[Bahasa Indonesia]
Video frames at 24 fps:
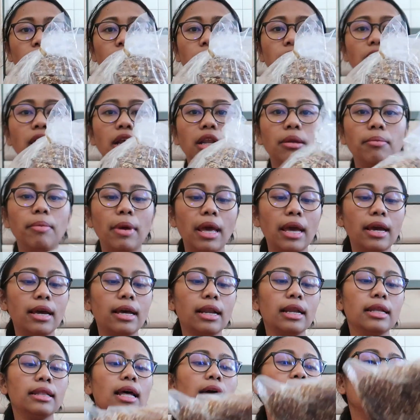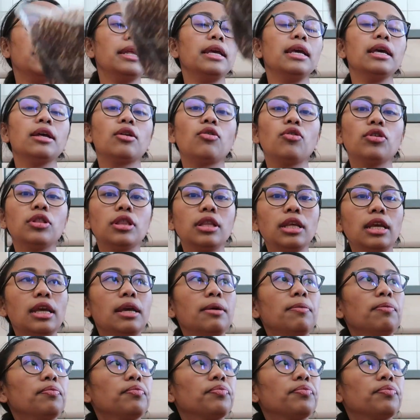dari bakery tadi roti.